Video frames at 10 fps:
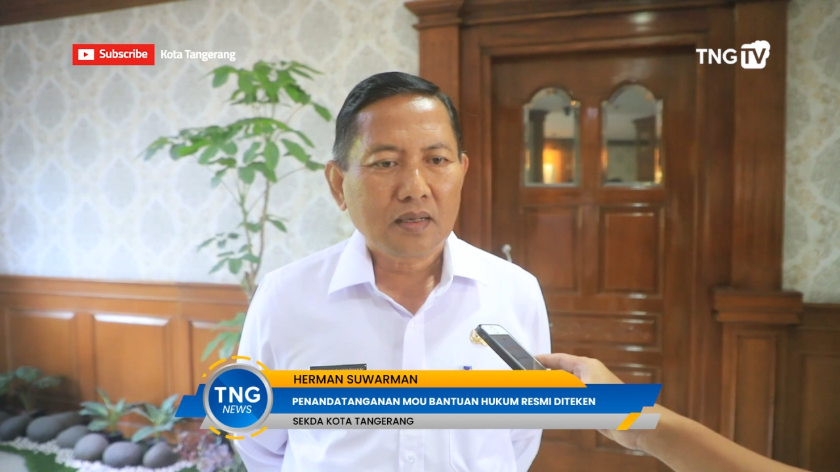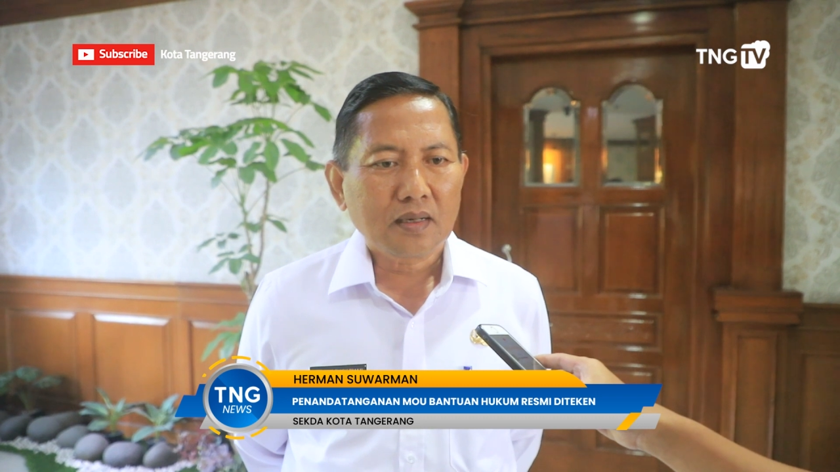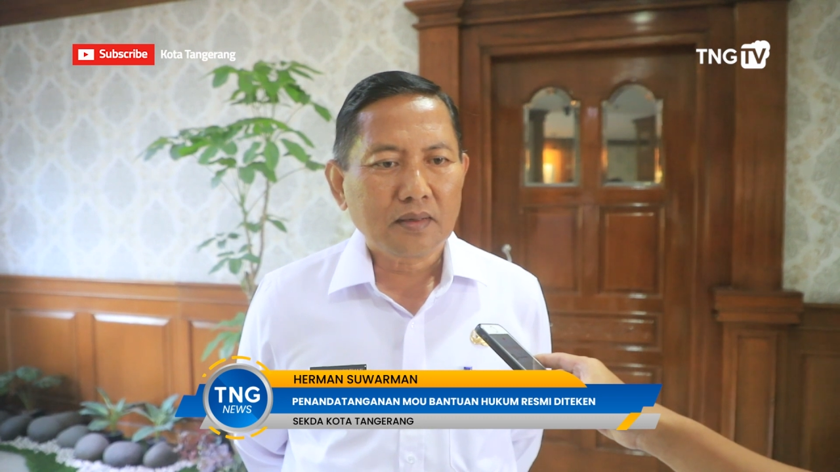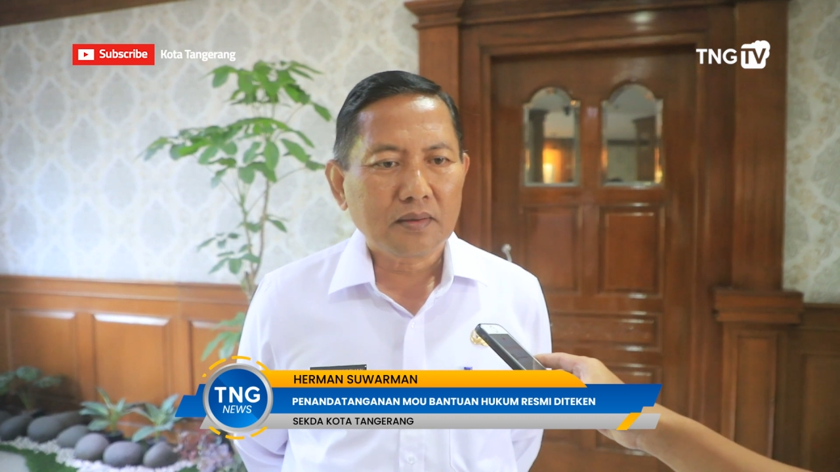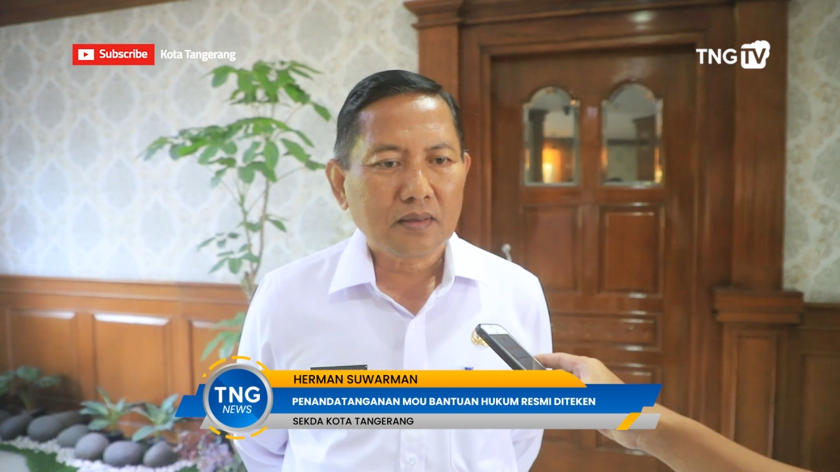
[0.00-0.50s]

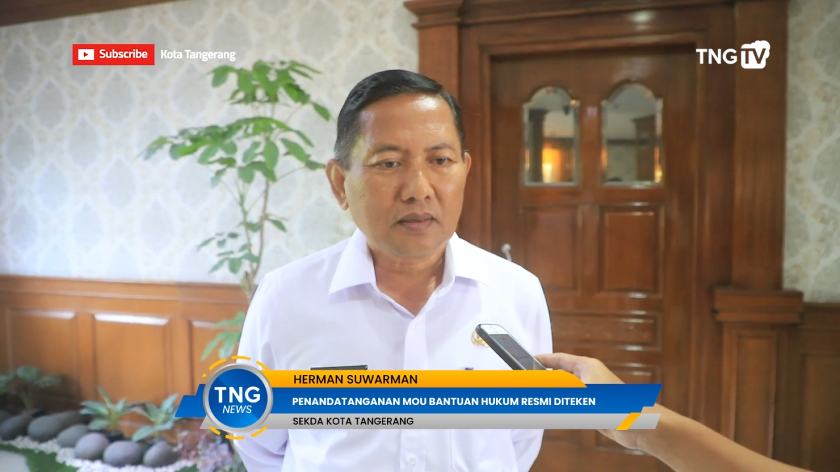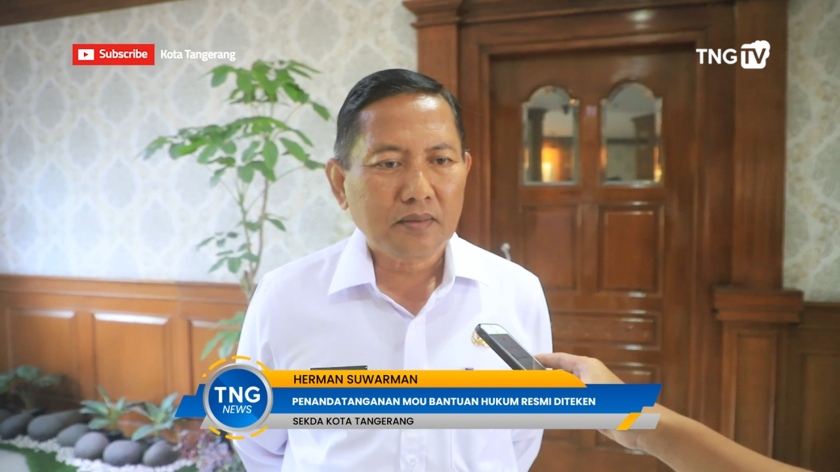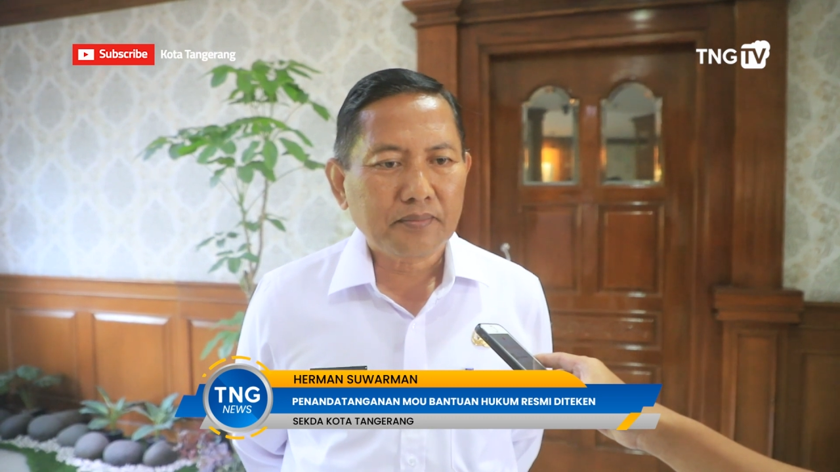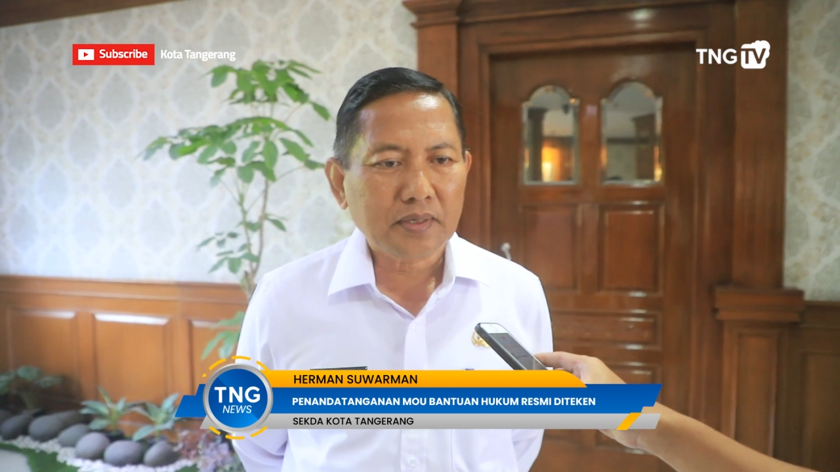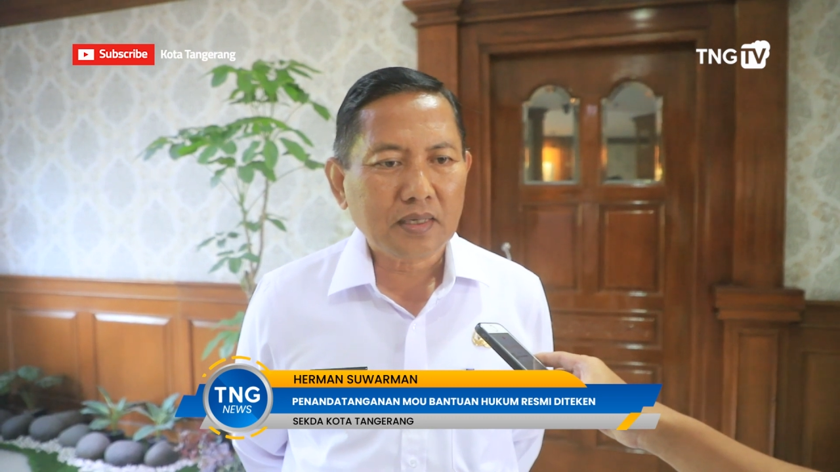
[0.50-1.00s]

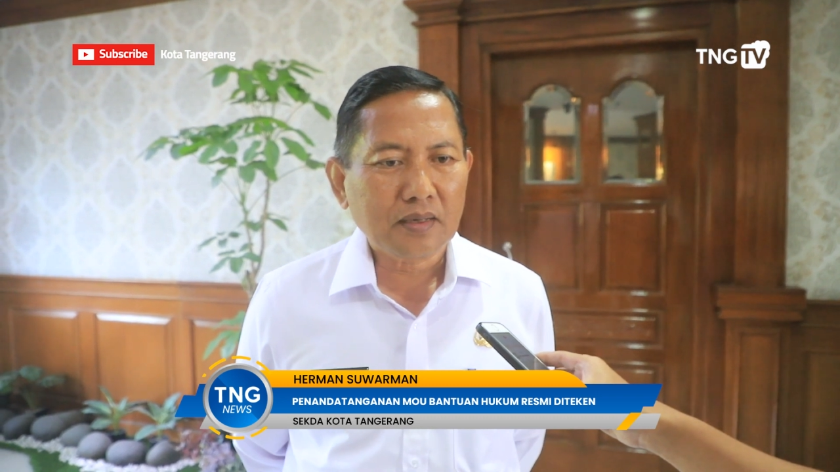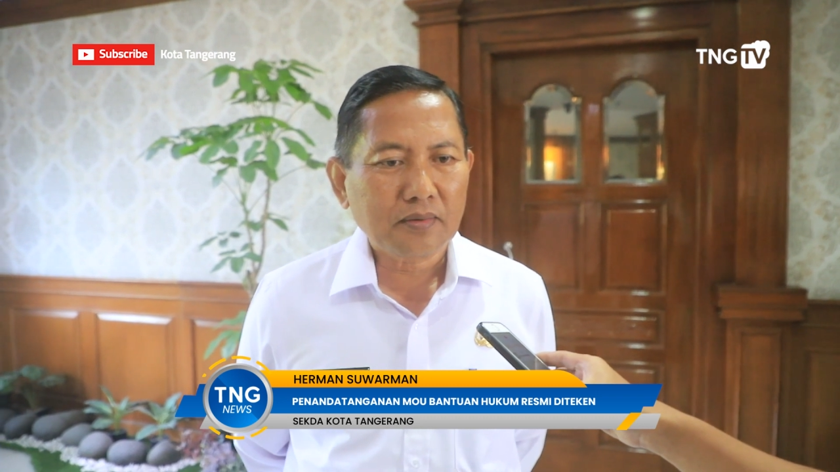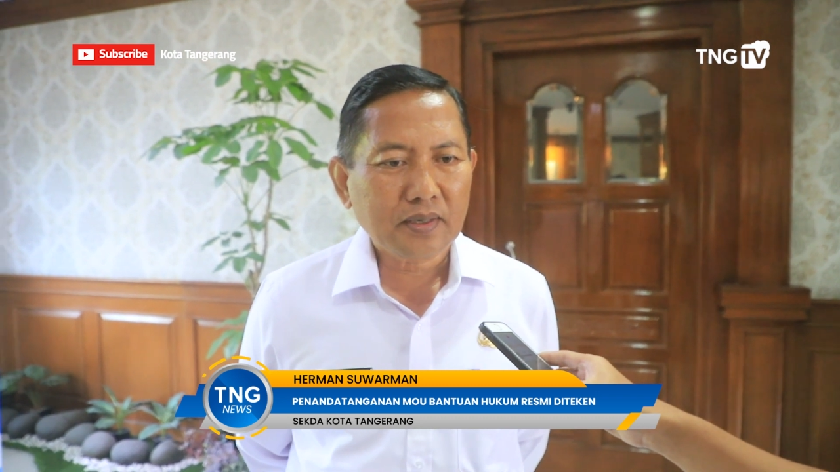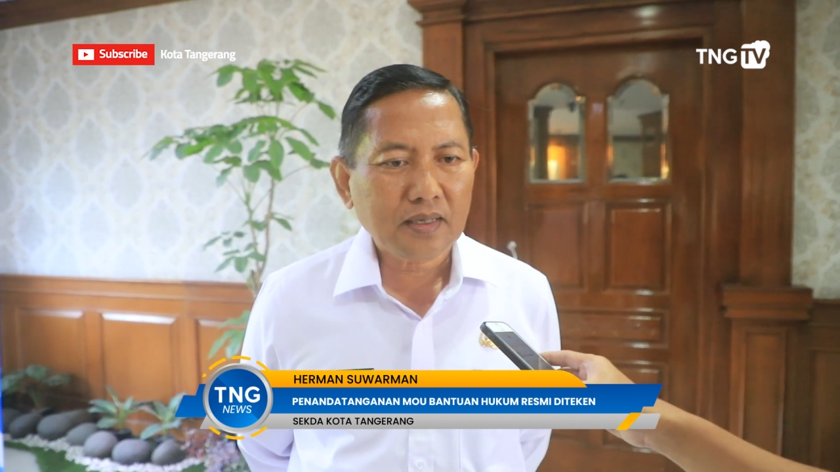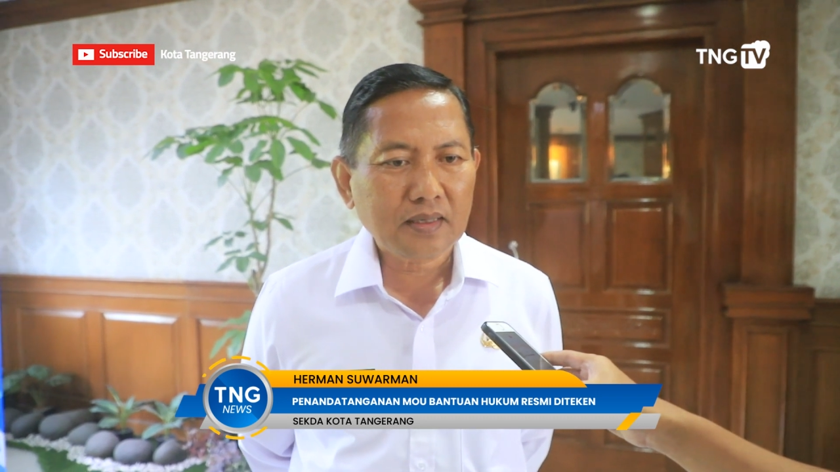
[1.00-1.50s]
Eh,
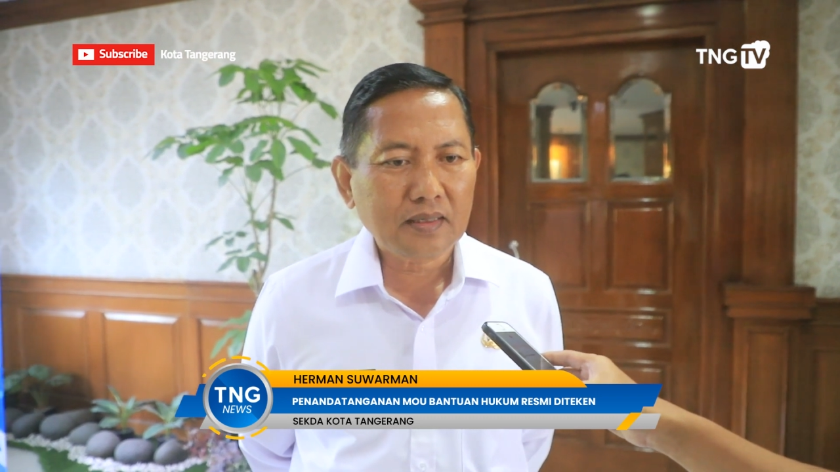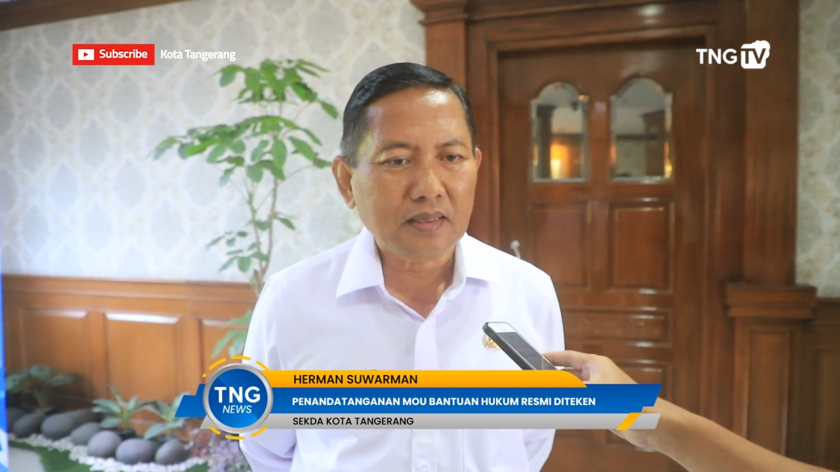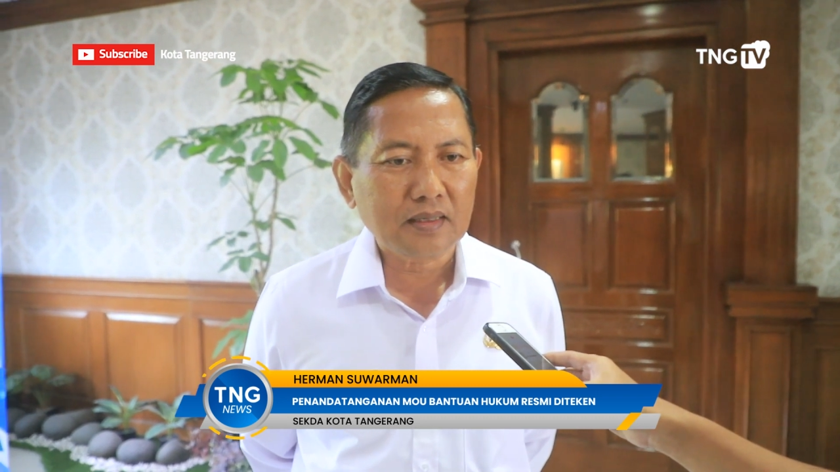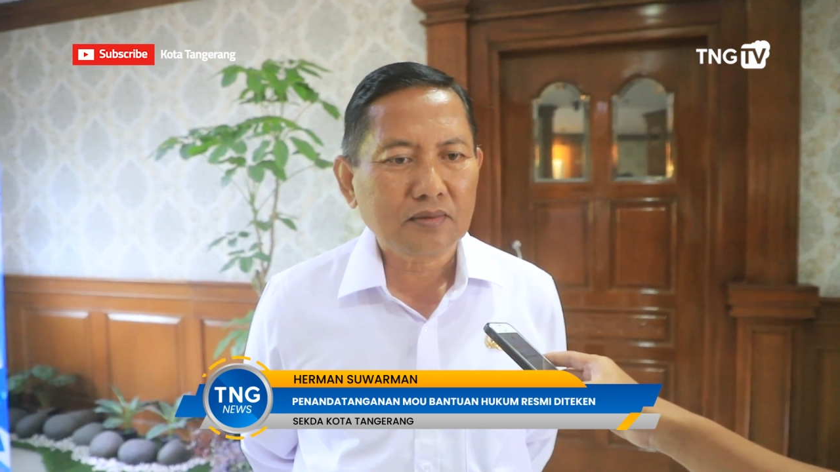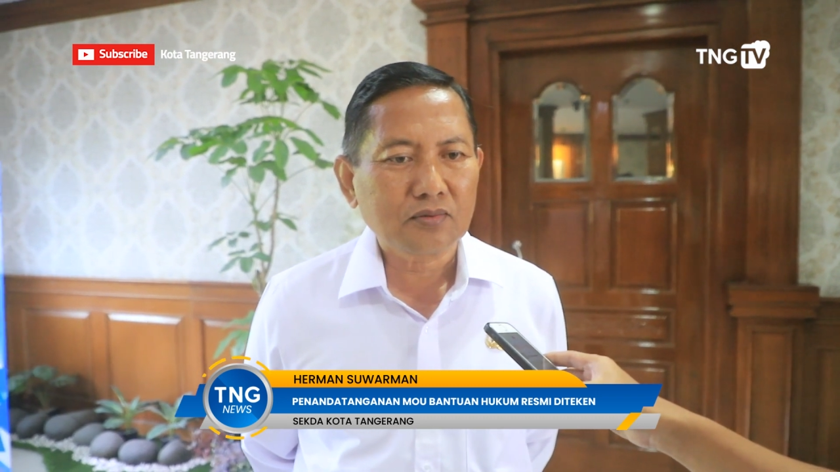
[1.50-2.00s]
pegawai
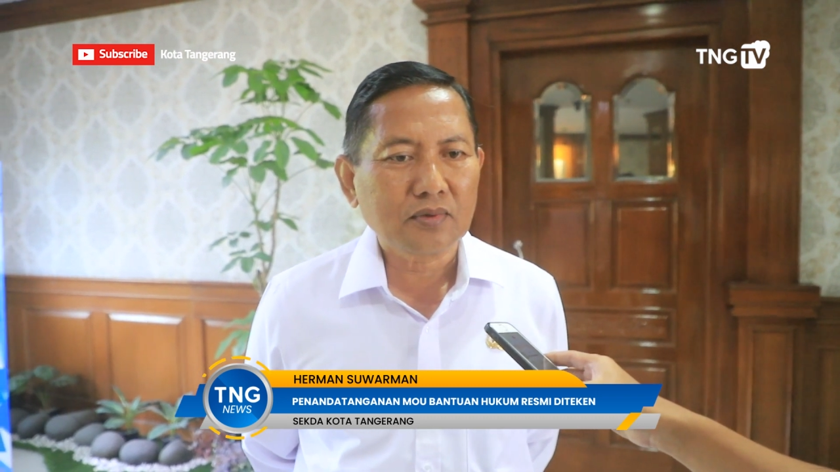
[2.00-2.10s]
dan